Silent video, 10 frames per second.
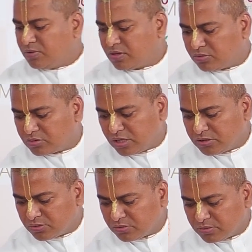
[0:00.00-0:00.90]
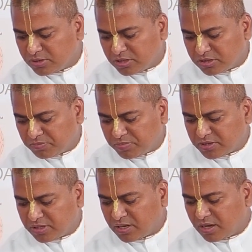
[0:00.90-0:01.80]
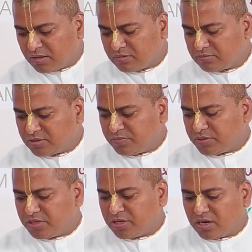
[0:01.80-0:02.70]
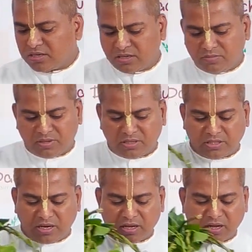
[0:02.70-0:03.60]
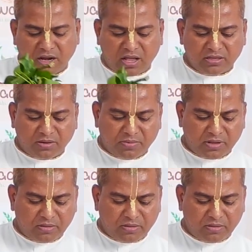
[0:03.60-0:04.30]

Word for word: మీకు తెలుసు ఇది తిప్పతీగ తిప్పతీగ అంటే మన తెలంగాణ ఆంధ్ర